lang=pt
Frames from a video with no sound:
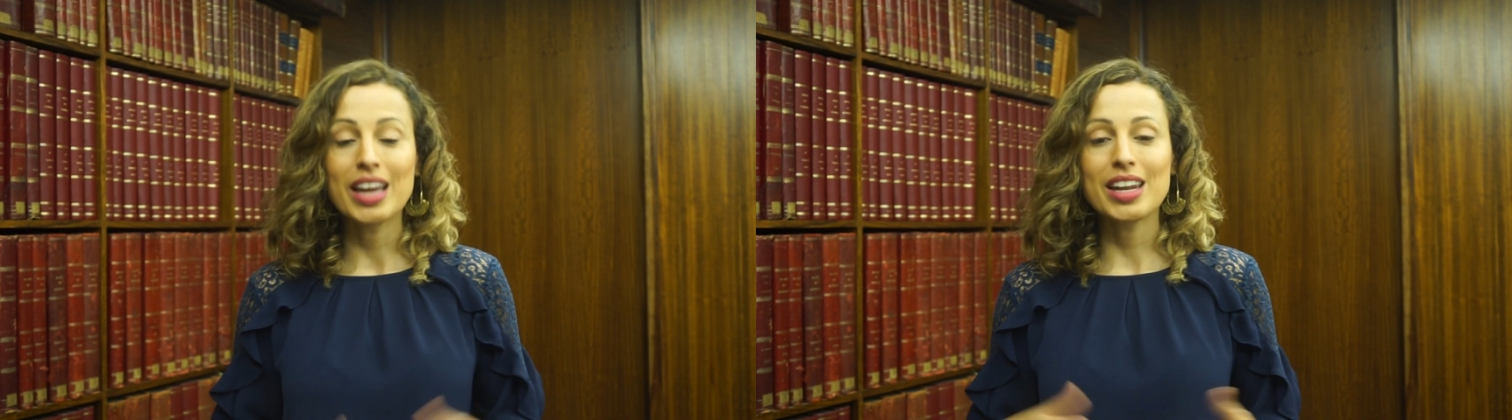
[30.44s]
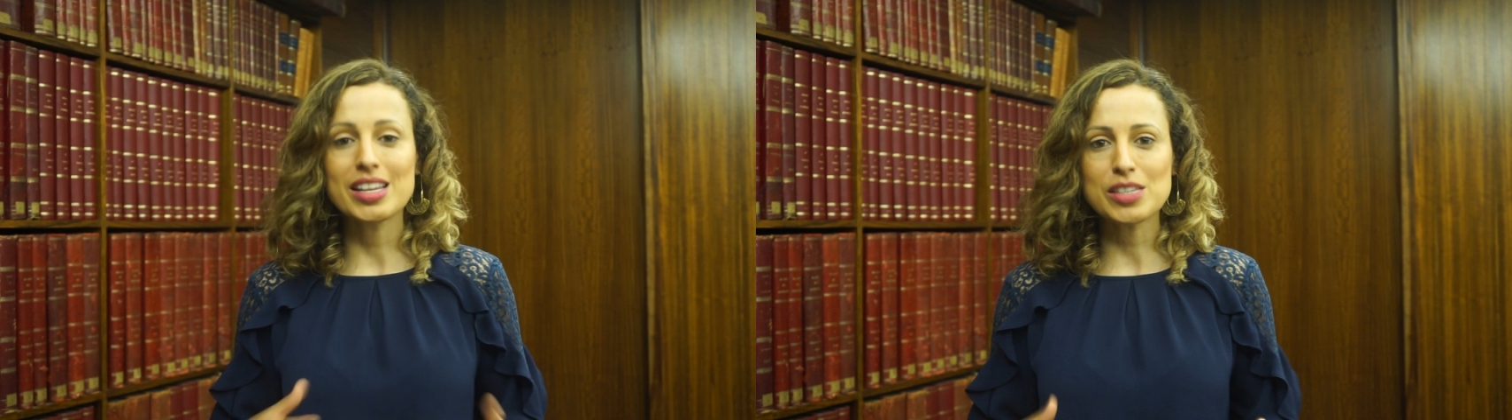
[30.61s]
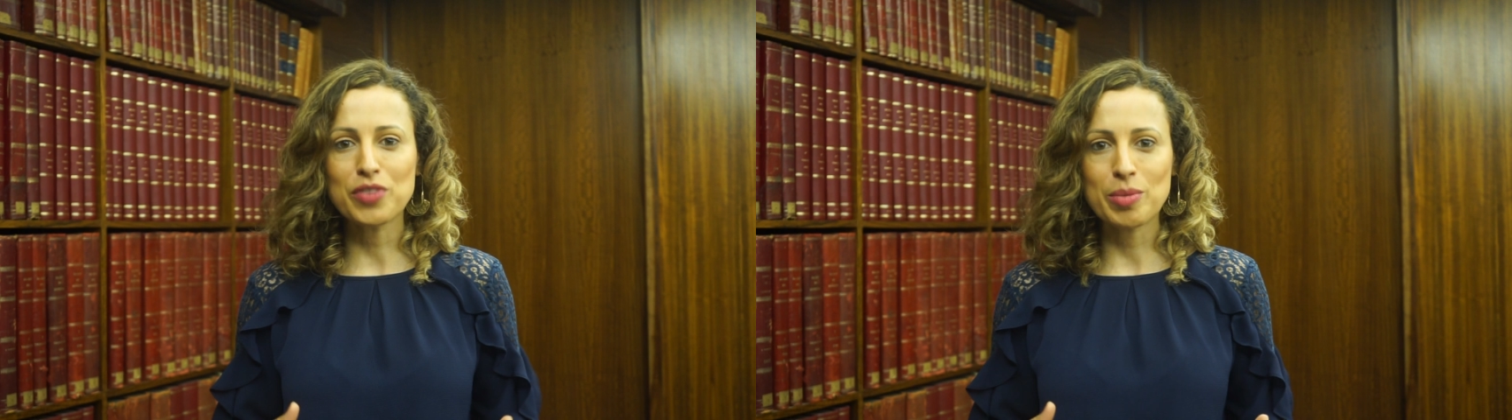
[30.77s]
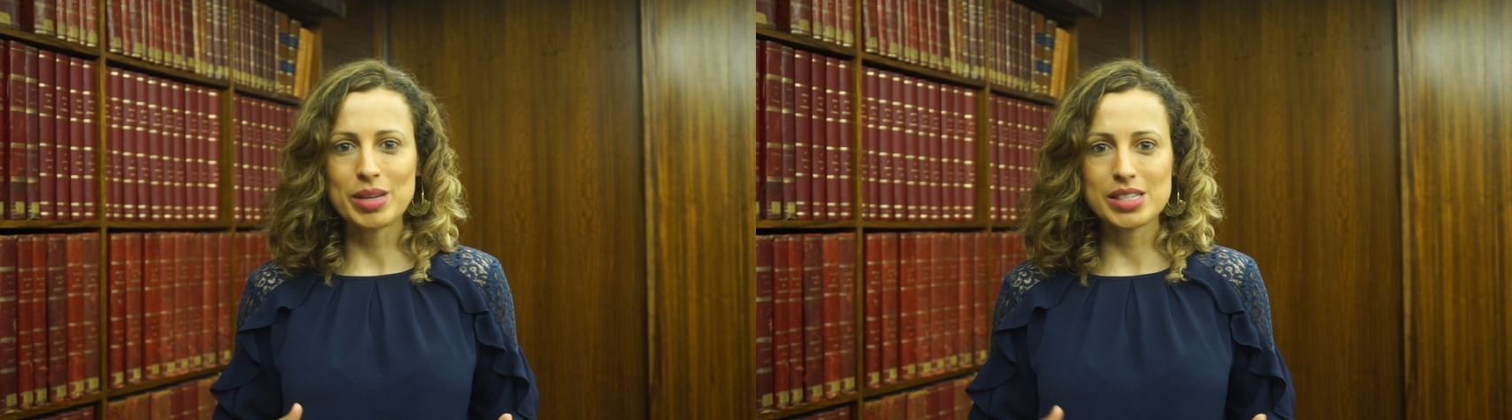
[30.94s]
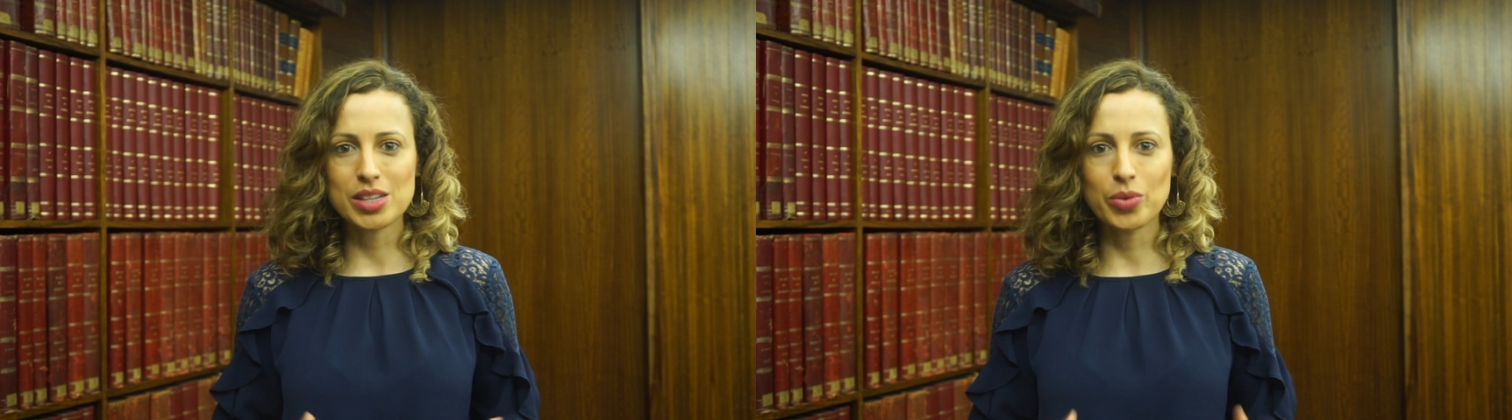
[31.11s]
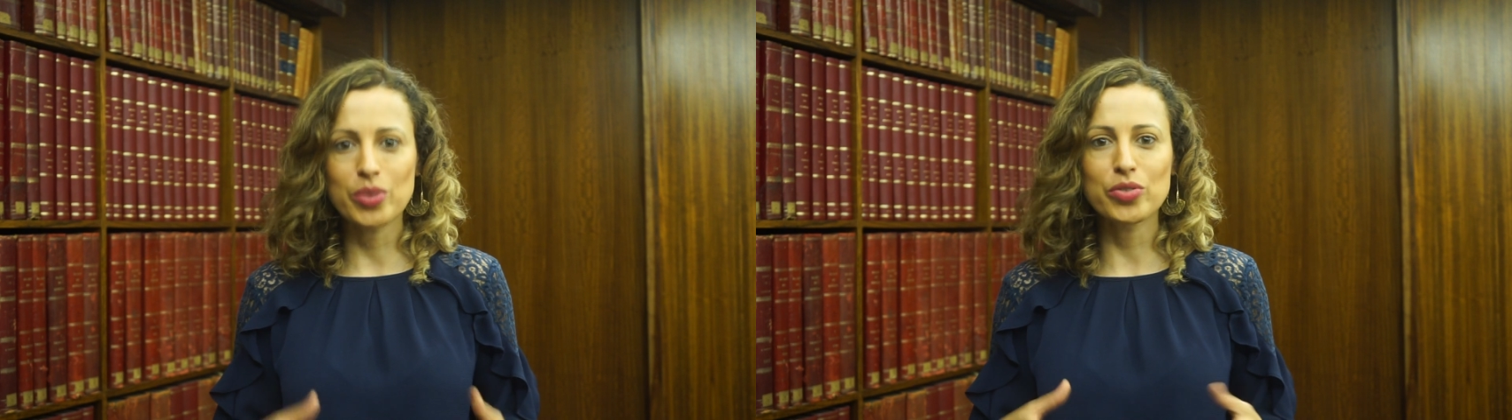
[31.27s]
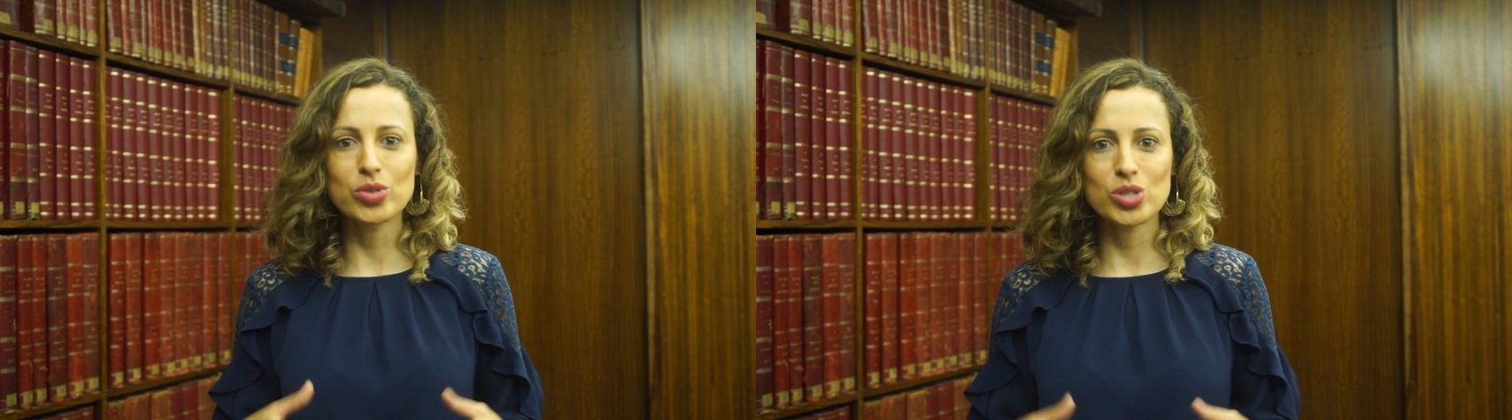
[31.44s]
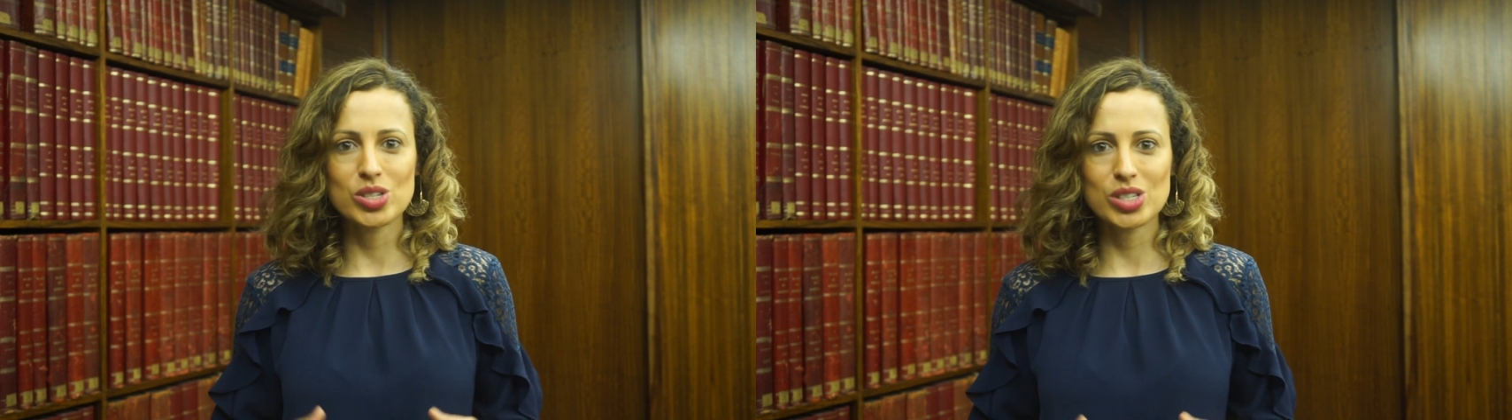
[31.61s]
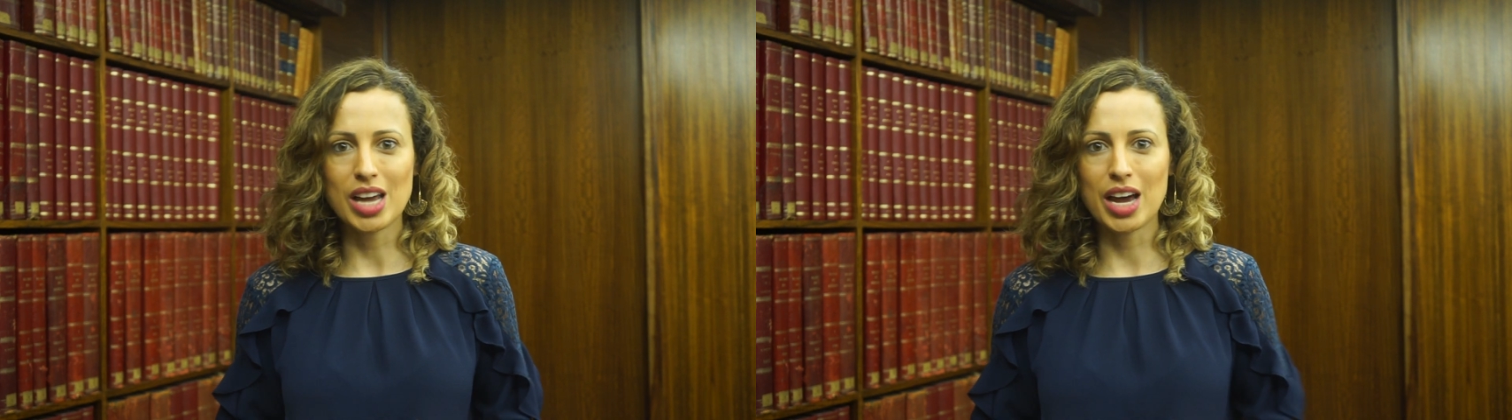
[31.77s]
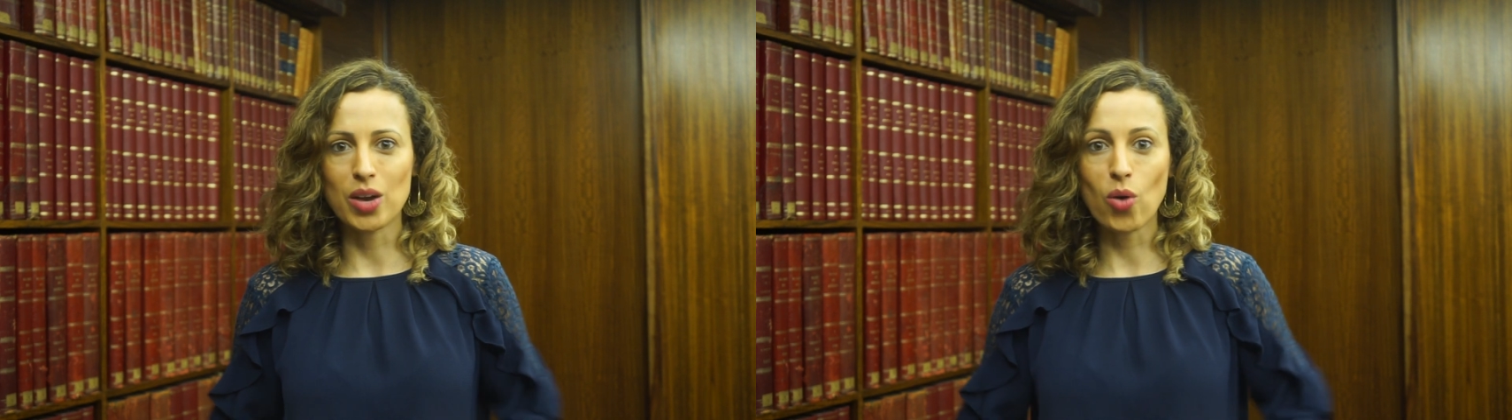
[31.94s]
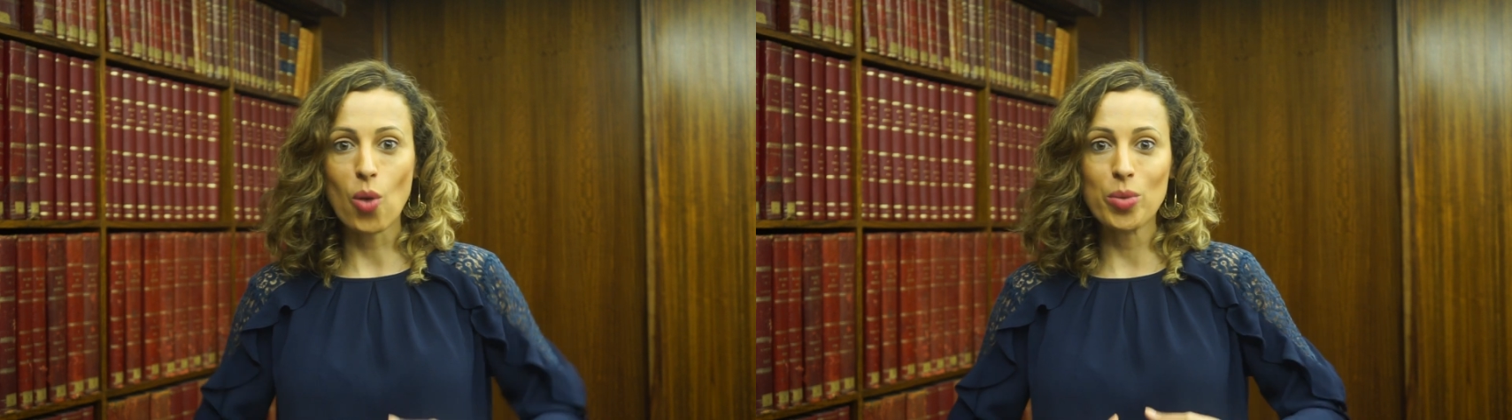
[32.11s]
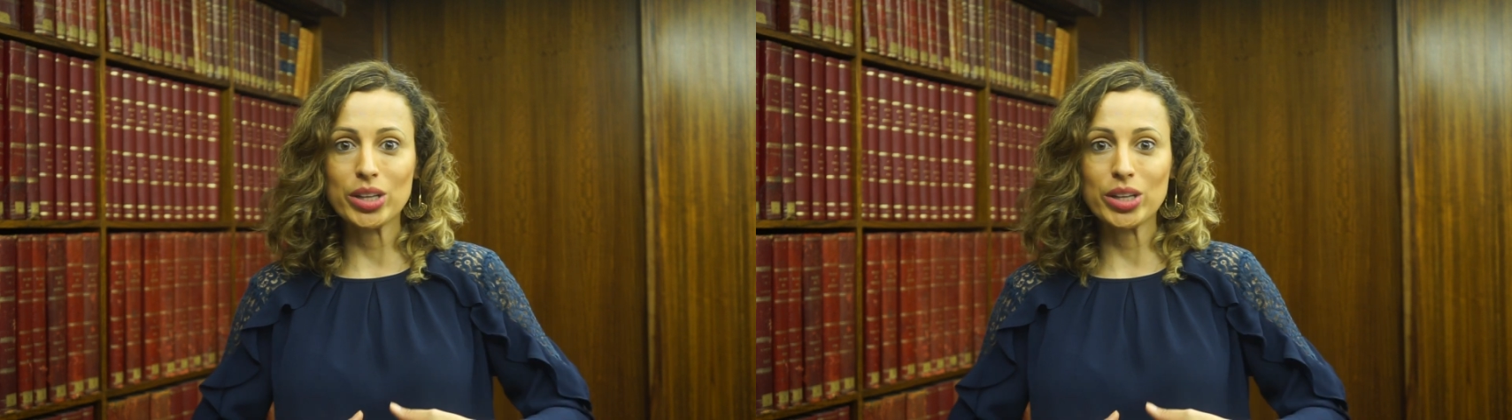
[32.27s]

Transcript: Nessa formação eu vou te ensinar como